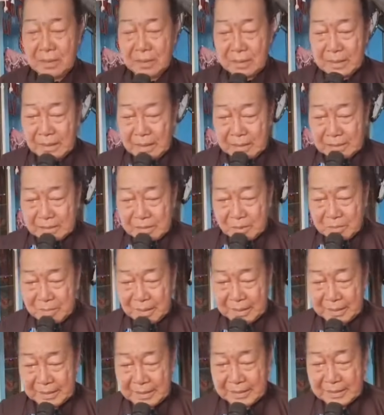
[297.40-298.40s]
lời chào
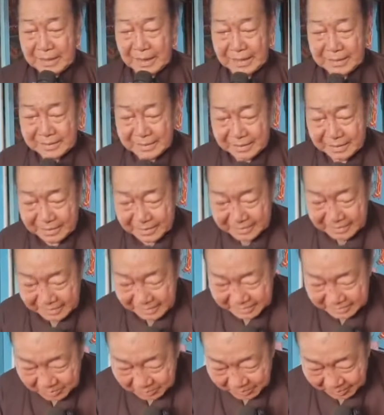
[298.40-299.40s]
mừng kính cẩn và lời tri
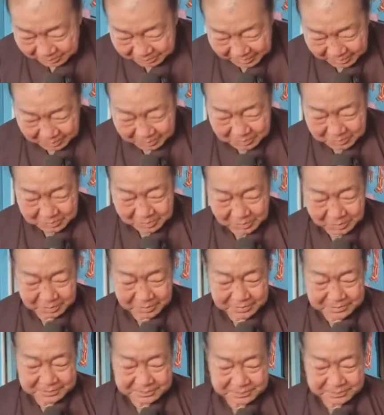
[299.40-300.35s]
ân sâu đậm nhất của chúng tôi